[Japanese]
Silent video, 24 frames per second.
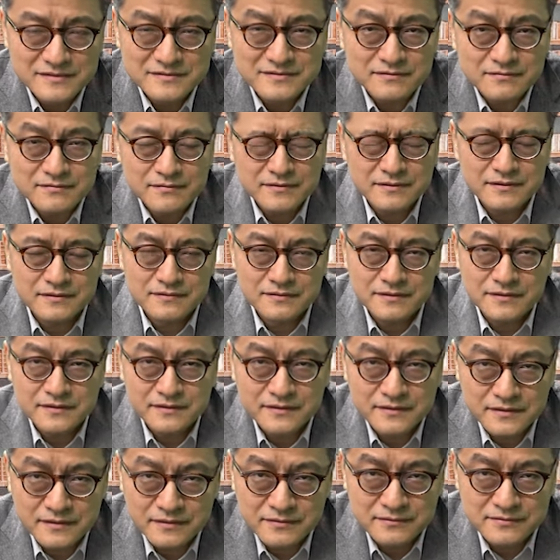その上で具体
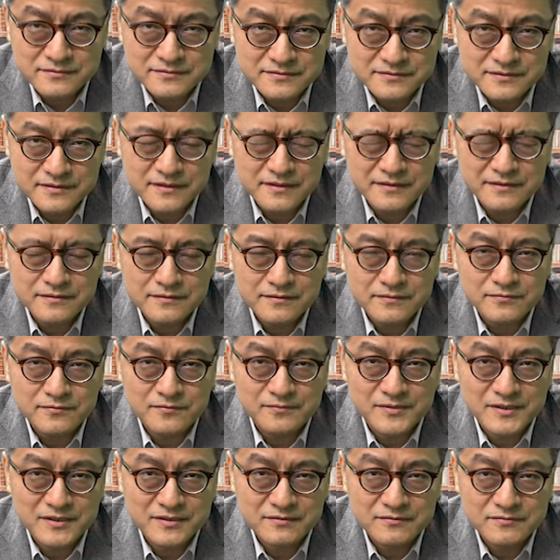的にどうするかっていうことを
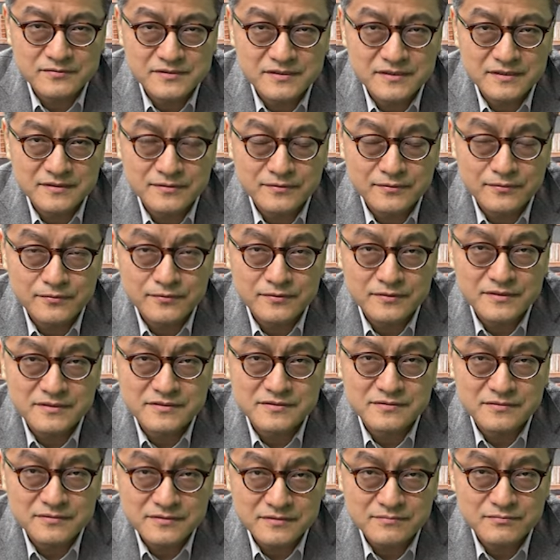勉強しているところで
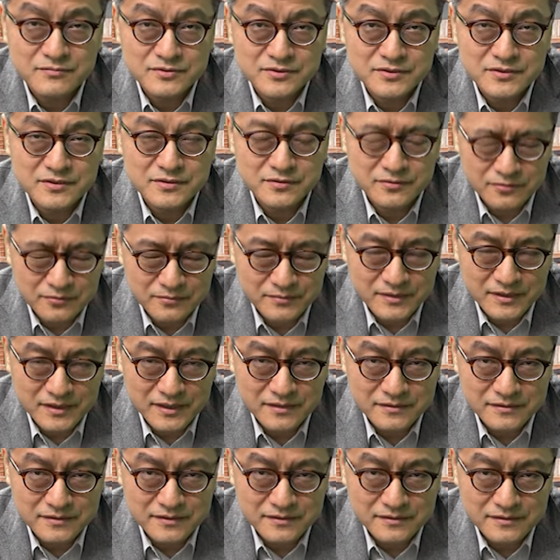すのでもし興味が
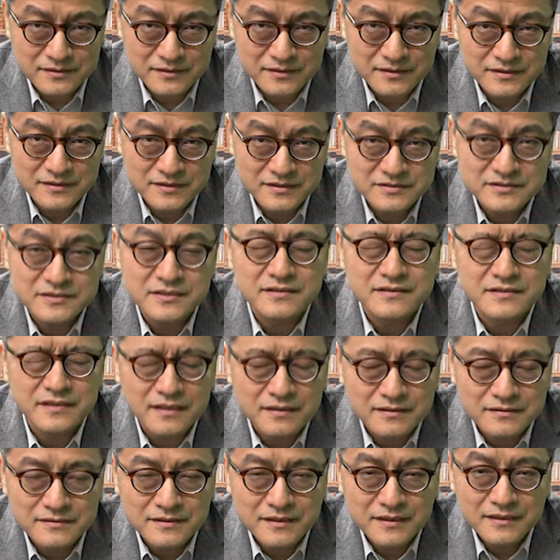ある方がいらっしゃった
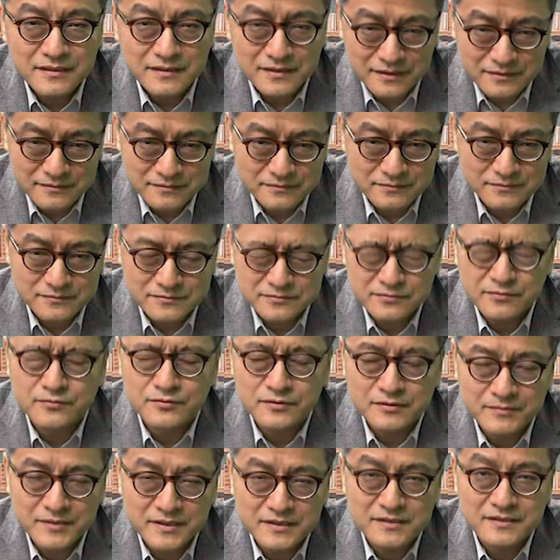らあのそこ
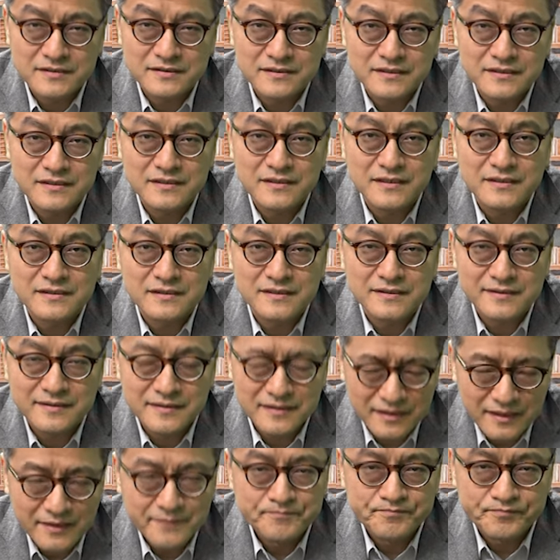で学んでいただい
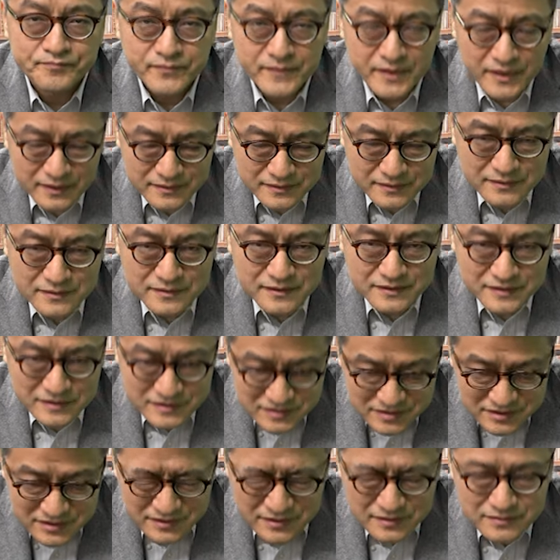て正
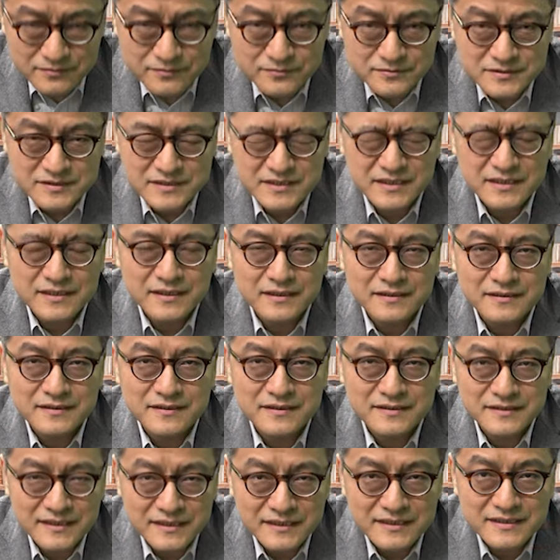しいとんちんンで
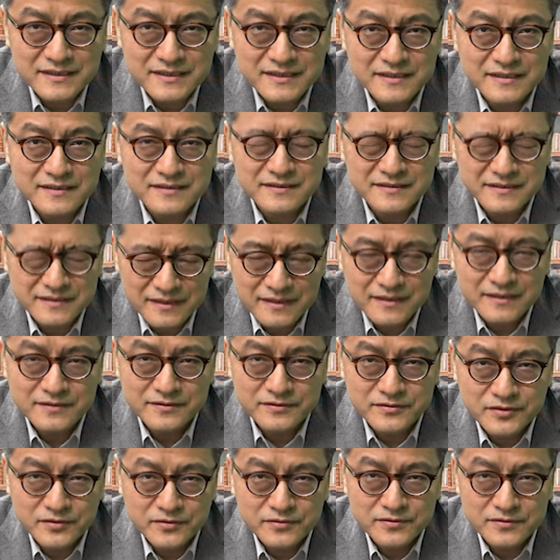はないやり方で
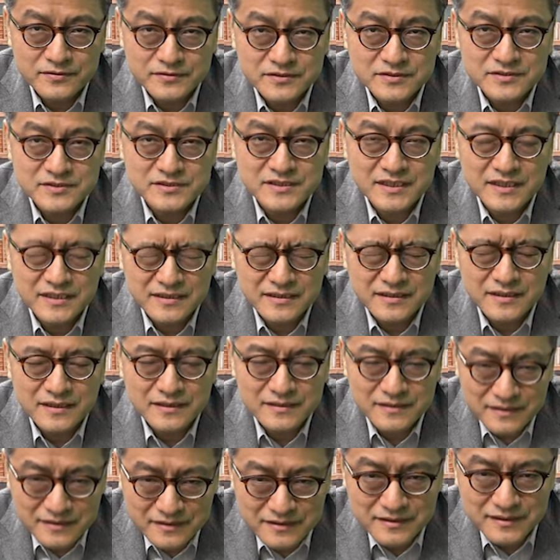国を良くしてい
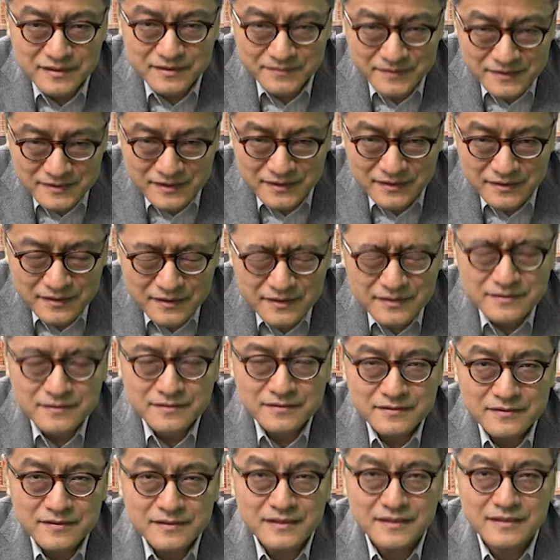ただければなという
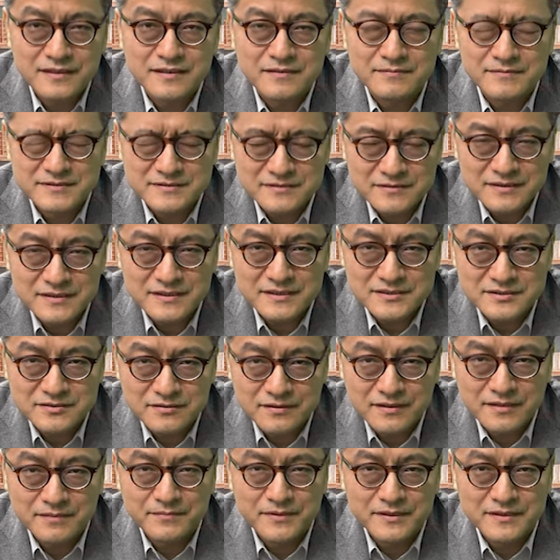ふうに考えますので一緒
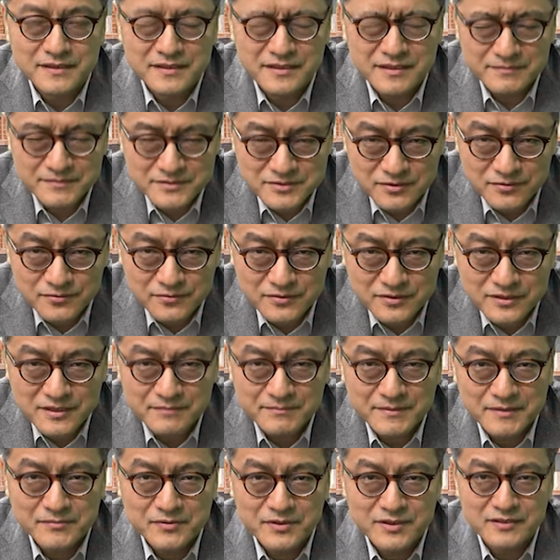に頑張っていきましょう国
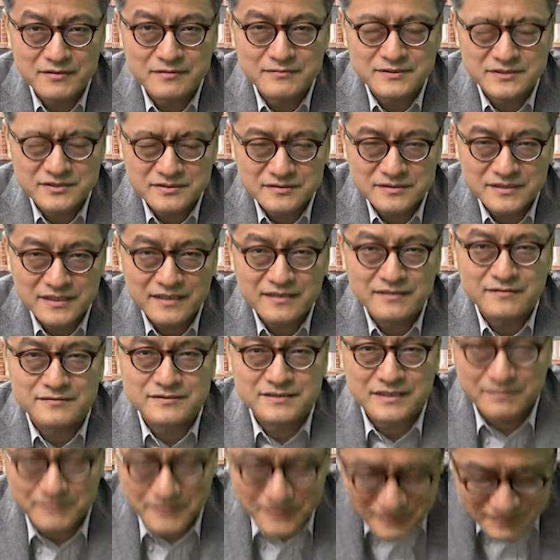守りの塾でご
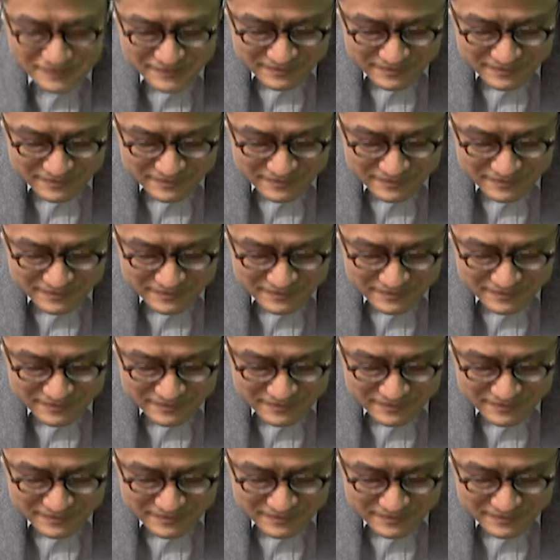ざいま